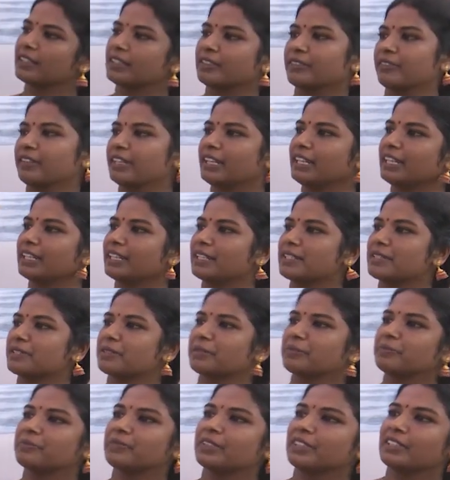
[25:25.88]
இந்த
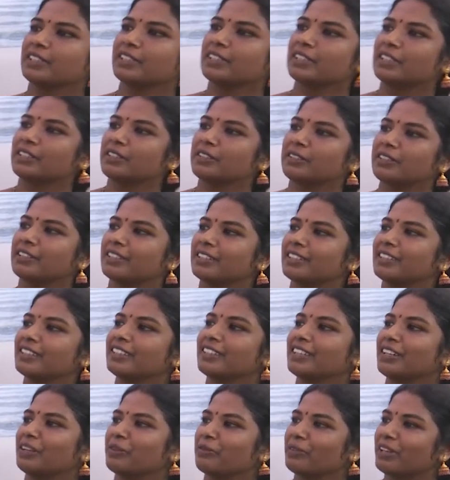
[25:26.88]
புத்தக திருவிழா குறித்து
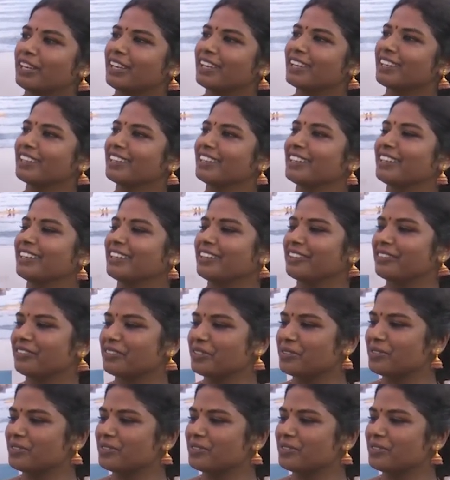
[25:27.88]
மாணவிகள்